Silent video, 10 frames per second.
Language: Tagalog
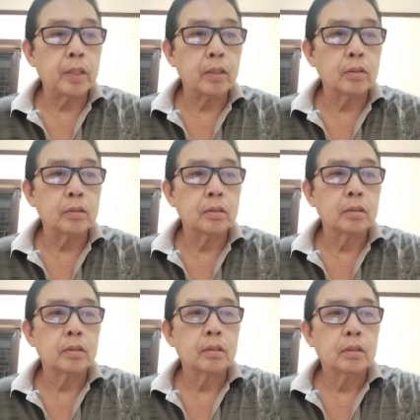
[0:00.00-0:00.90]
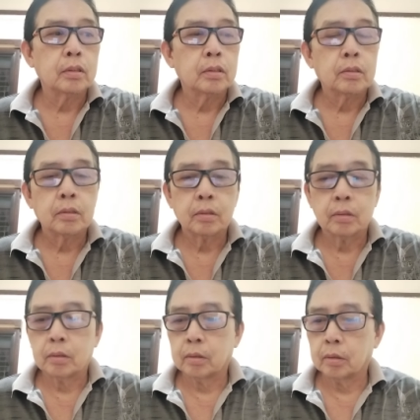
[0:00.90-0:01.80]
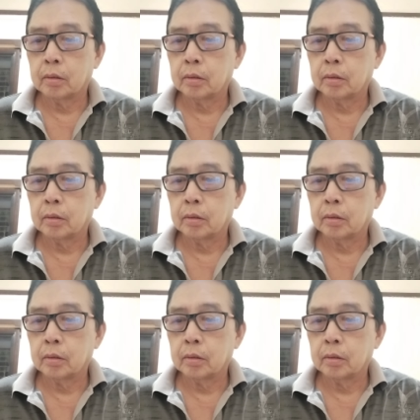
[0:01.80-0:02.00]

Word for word: no? Oo.